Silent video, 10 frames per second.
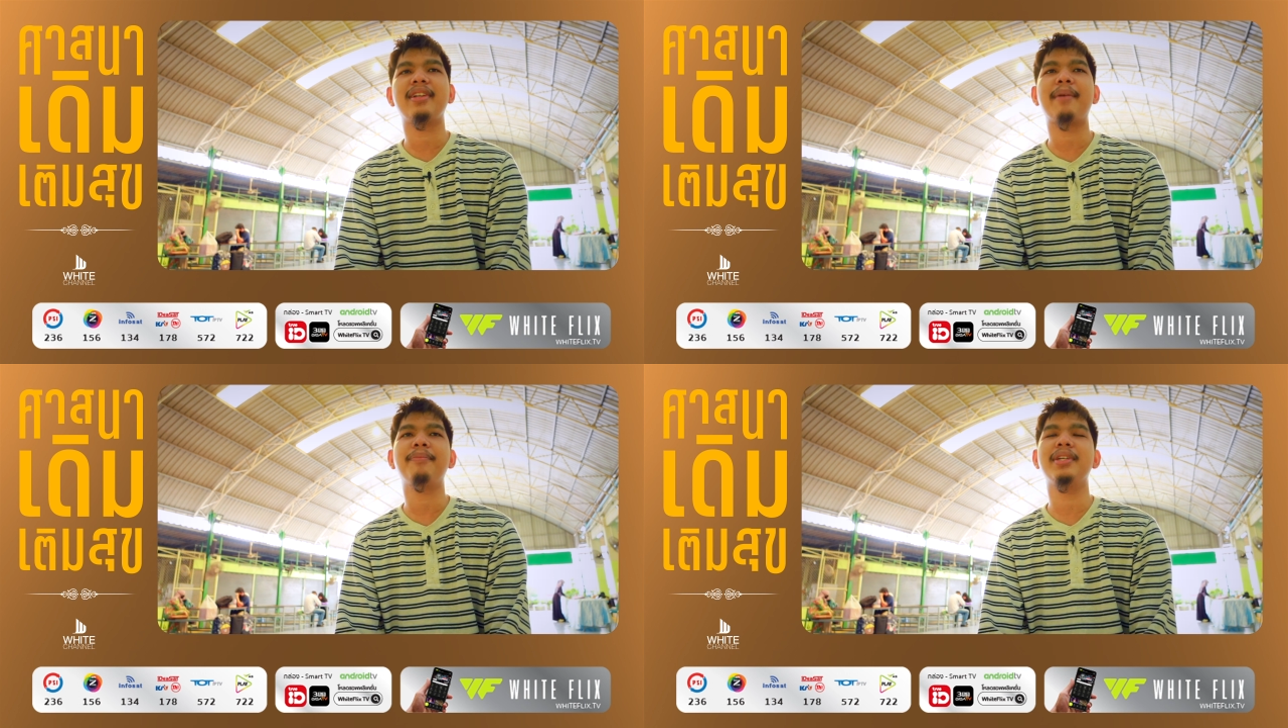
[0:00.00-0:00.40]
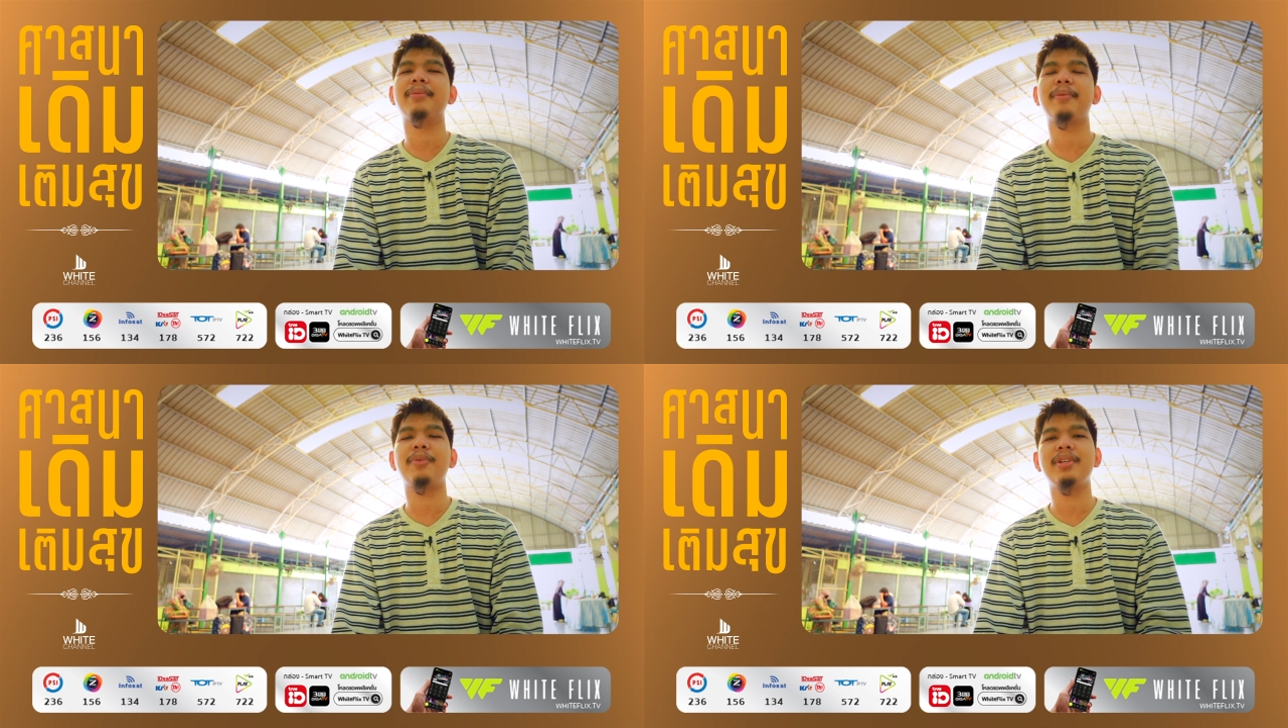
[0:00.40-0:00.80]
รับหรือ
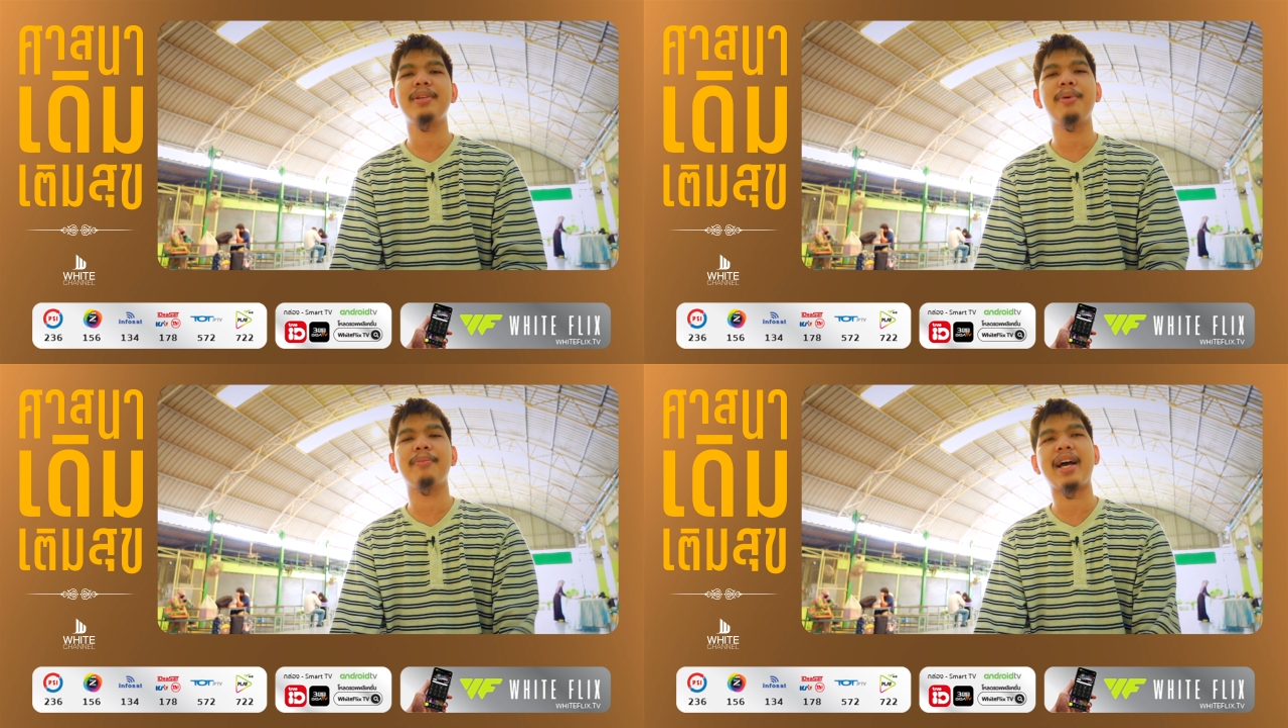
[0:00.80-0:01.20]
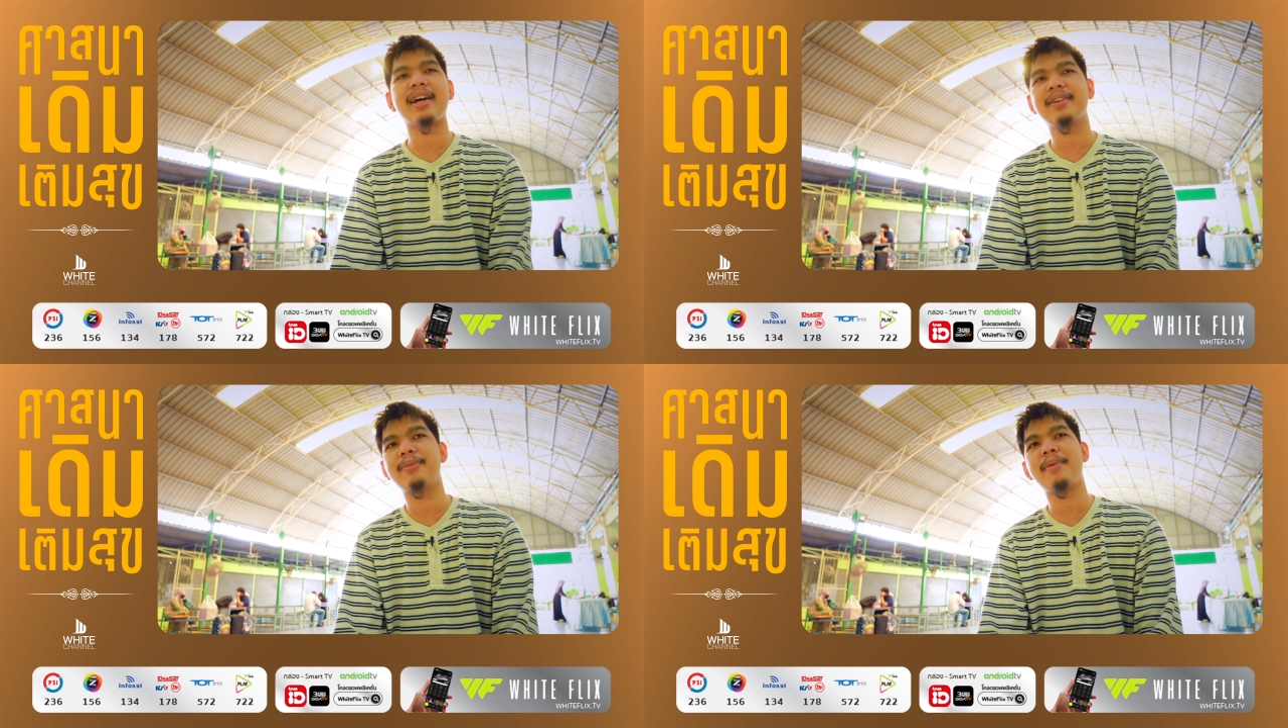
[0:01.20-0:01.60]
แบบคนที่ผมรั
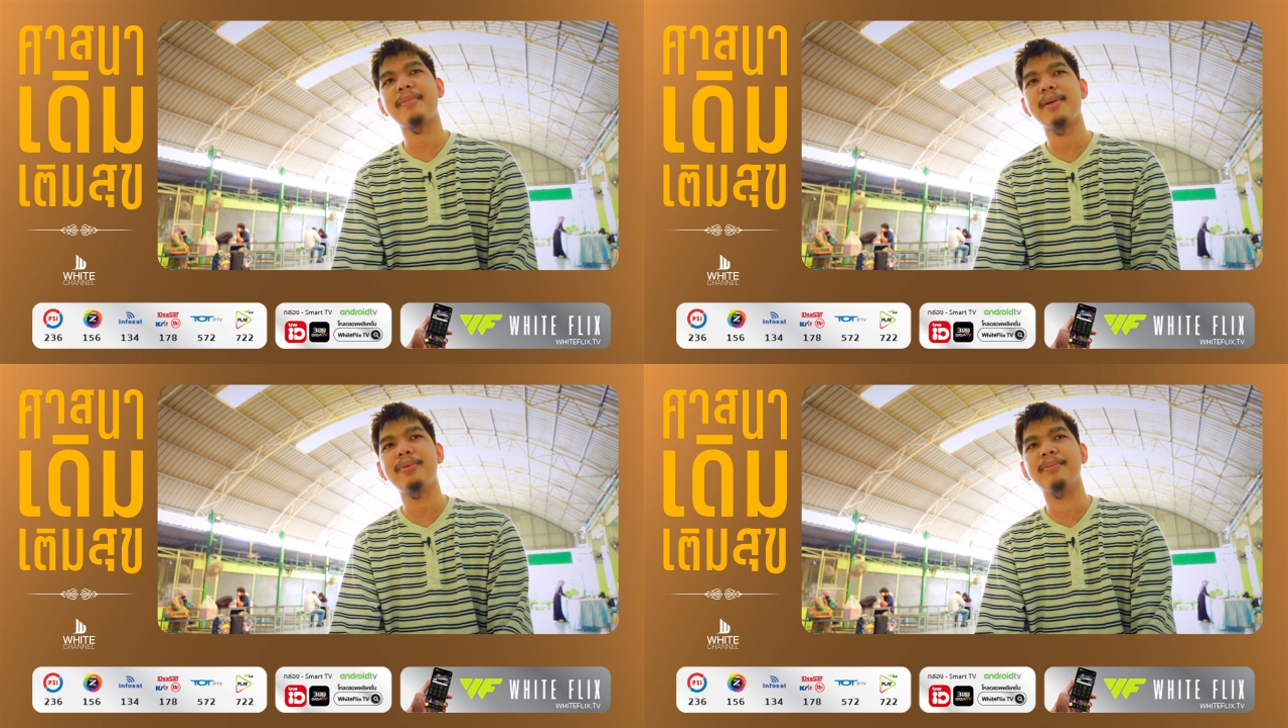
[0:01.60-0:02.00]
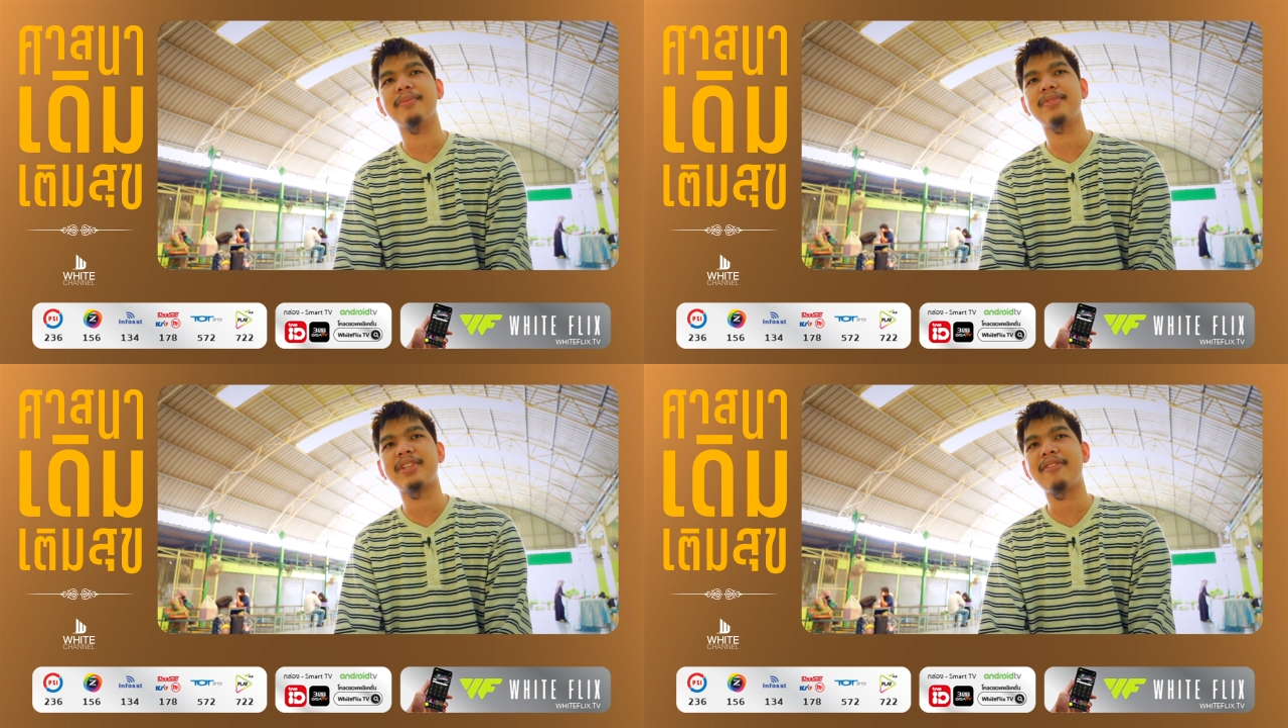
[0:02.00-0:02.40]
กพ่อแม่ผม
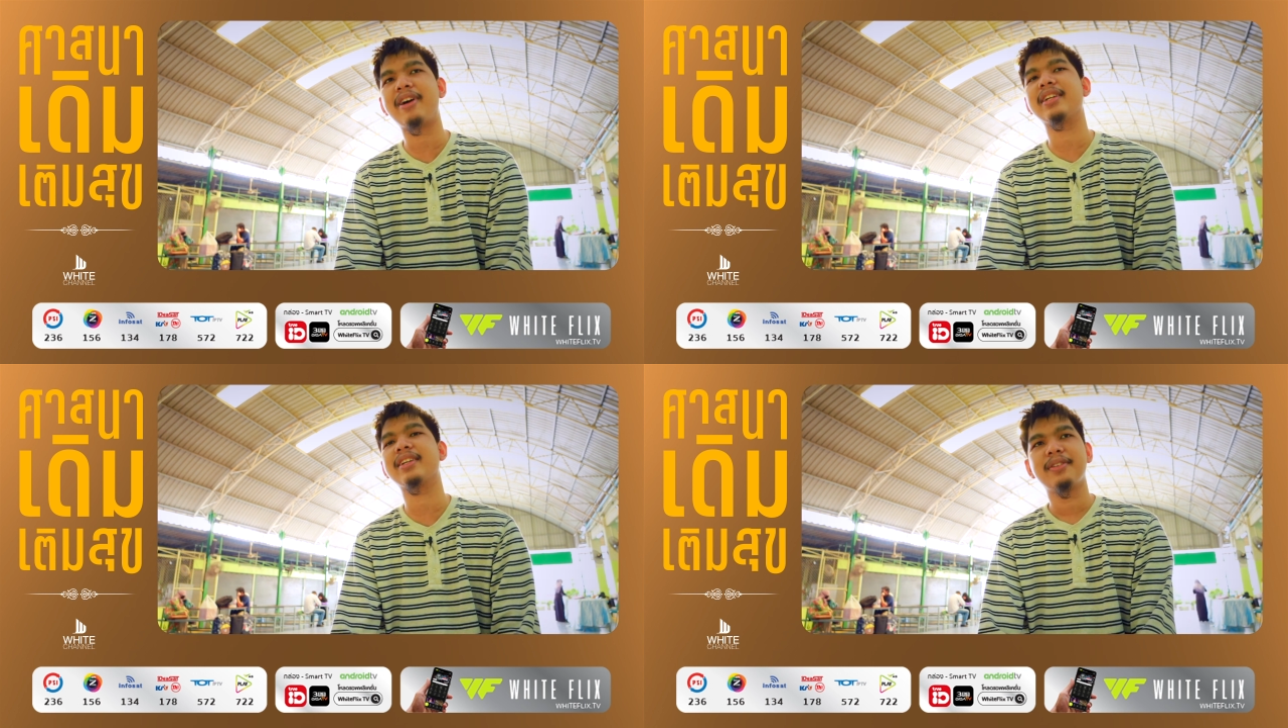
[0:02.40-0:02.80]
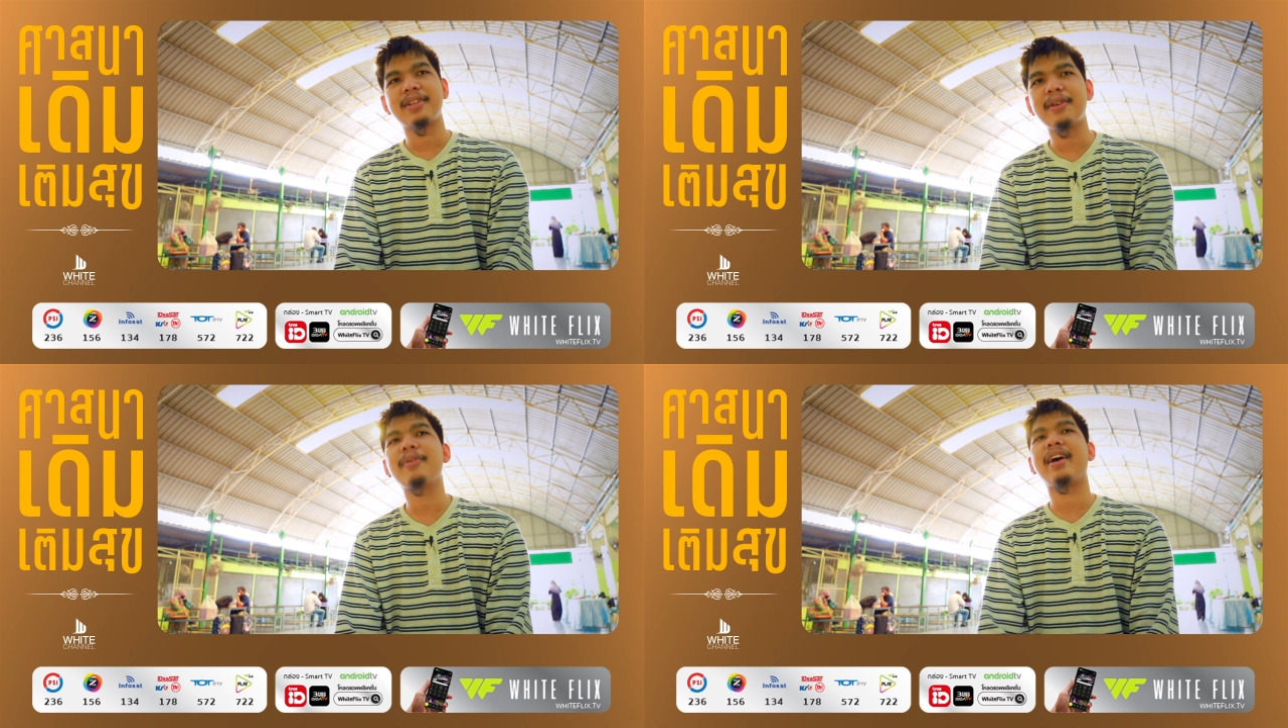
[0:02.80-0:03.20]
สักวัน
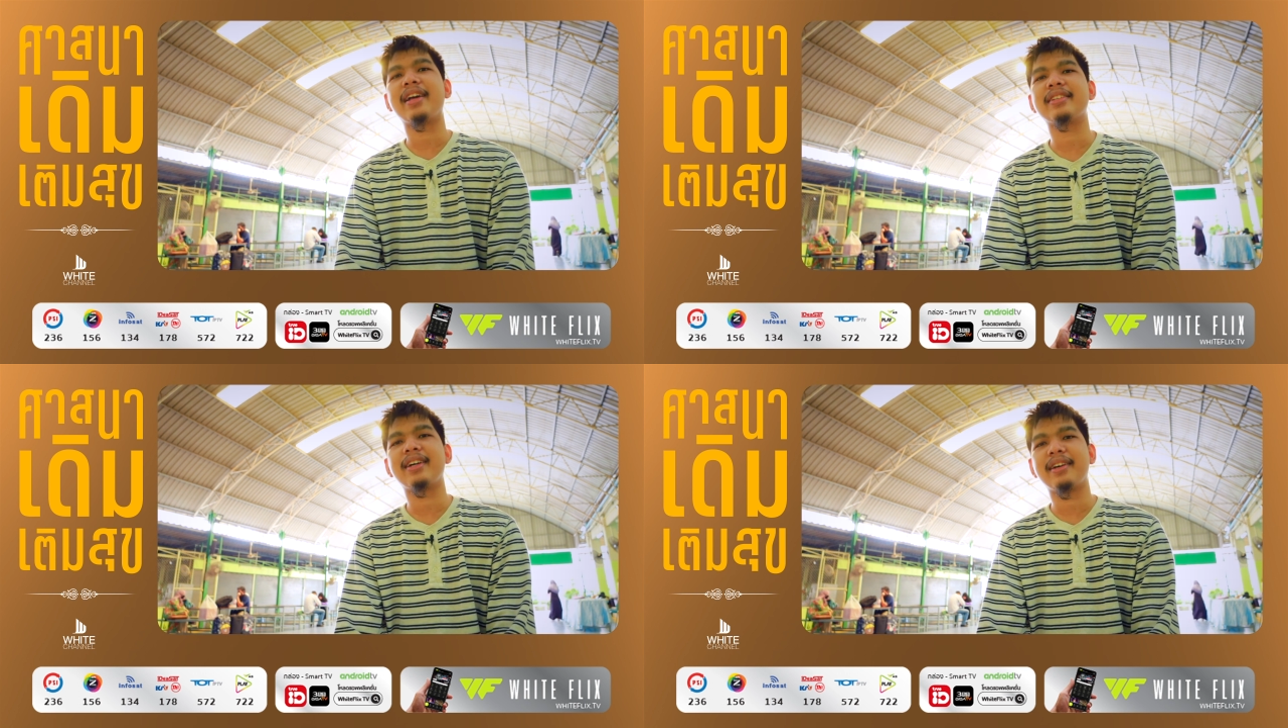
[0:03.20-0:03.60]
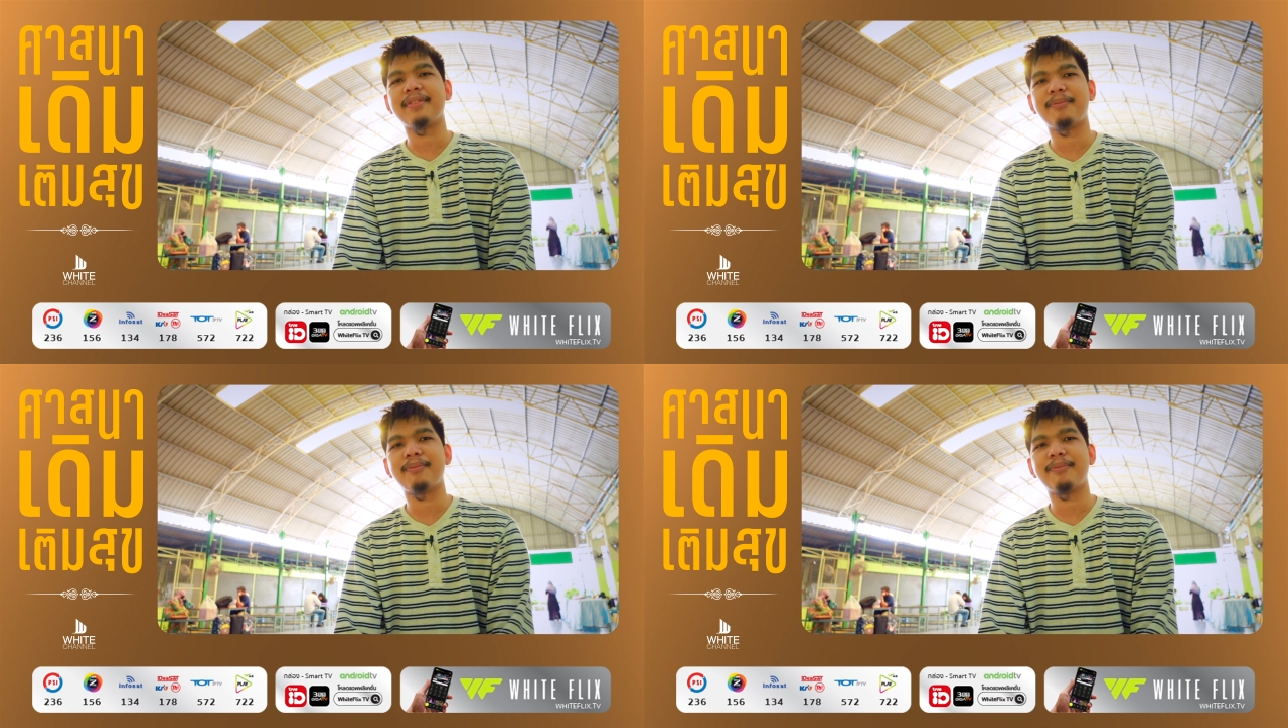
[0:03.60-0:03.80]
ก็อาจจะ